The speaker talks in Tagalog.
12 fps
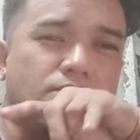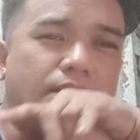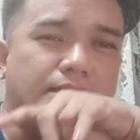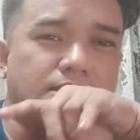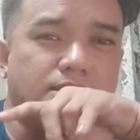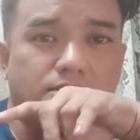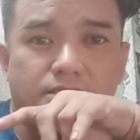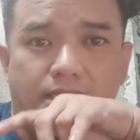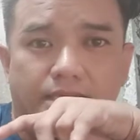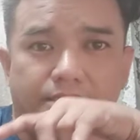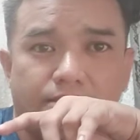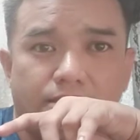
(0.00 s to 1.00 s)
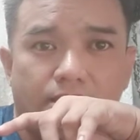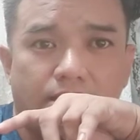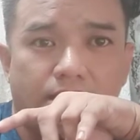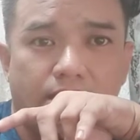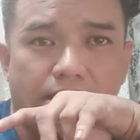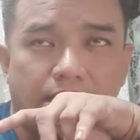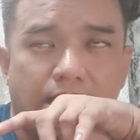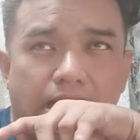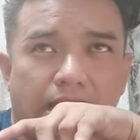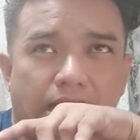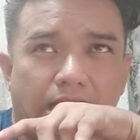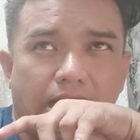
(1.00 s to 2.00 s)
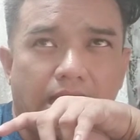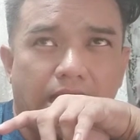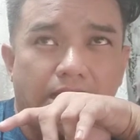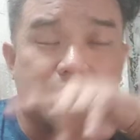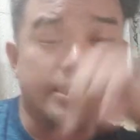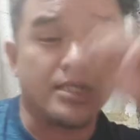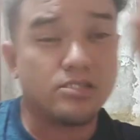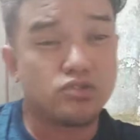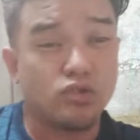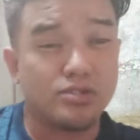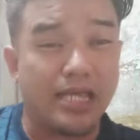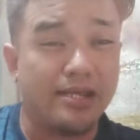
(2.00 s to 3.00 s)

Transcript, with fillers: natin dyan, nag-install